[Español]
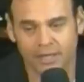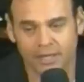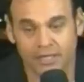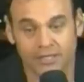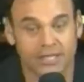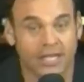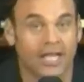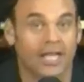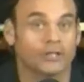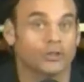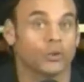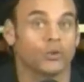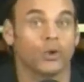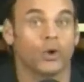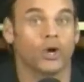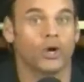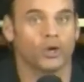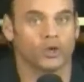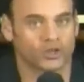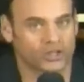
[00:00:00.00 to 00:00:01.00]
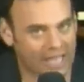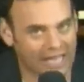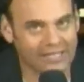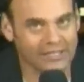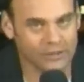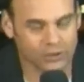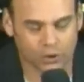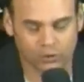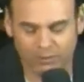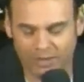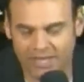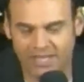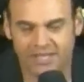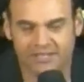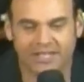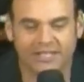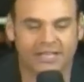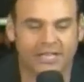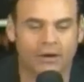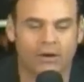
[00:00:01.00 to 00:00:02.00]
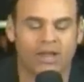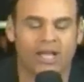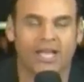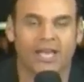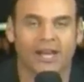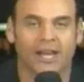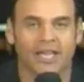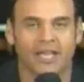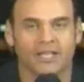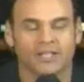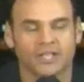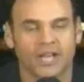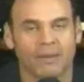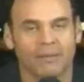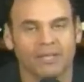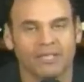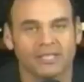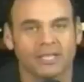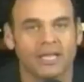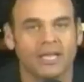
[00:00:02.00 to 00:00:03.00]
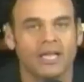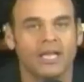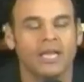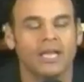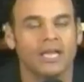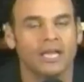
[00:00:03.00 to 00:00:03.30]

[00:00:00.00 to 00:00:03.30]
en este caso uno de los tantos managers que ha tenido la carrera de Chávez,